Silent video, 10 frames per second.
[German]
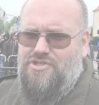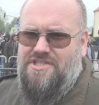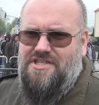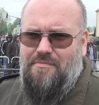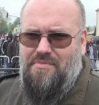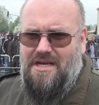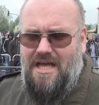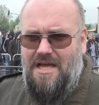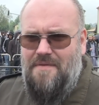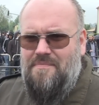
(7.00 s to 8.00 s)
Muntasir
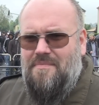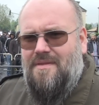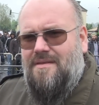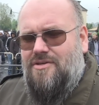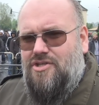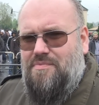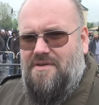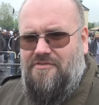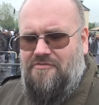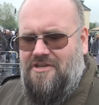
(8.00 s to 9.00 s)
Bilal. Ich
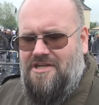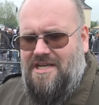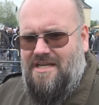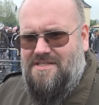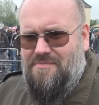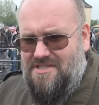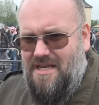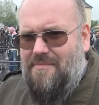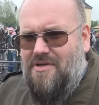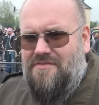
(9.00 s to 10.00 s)
bin vor vielen Jahren zum
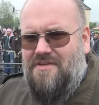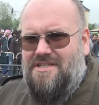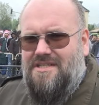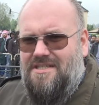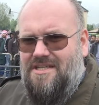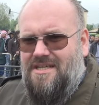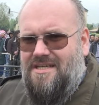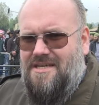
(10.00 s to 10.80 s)
Islam konvertiert.